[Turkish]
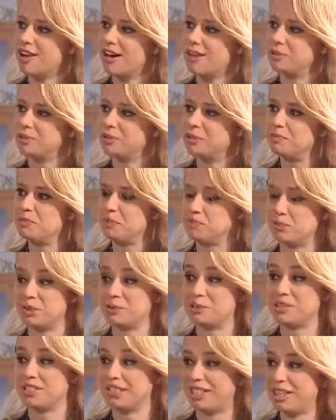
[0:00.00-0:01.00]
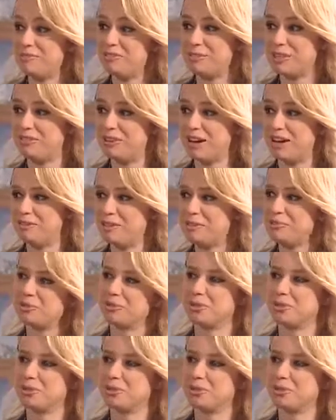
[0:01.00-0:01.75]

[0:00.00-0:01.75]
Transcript: var mı? Böyle bir talep de var evet, mı?